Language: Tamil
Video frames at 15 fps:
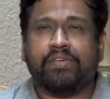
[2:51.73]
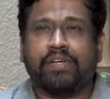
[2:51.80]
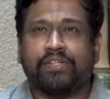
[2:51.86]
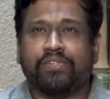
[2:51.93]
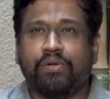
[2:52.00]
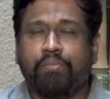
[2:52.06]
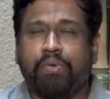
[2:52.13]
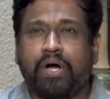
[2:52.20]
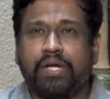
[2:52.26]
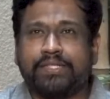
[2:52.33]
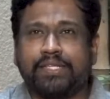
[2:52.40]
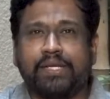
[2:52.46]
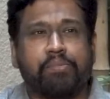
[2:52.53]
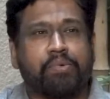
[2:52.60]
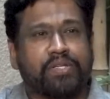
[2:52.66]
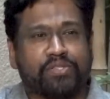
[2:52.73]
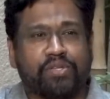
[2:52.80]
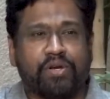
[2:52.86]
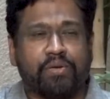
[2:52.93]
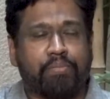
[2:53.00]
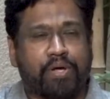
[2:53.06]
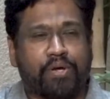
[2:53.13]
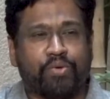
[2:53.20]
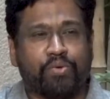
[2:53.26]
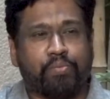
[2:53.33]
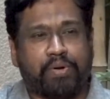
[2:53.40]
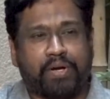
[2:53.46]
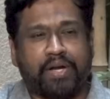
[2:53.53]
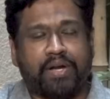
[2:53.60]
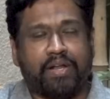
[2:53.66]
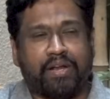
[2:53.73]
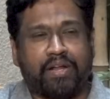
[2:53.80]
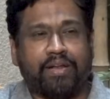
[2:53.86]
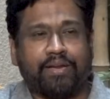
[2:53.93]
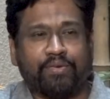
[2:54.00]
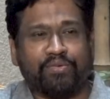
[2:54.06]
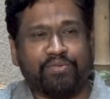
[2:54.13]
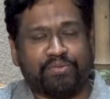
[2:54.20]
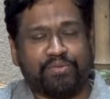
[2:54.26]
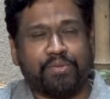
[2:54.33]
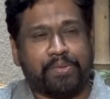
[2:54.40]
ஆக்சுவலாக பாஸ் அண்ட் பாஸ்கரன் பார்ட் டூ பண்ணால் நல்லாயிருக்கும்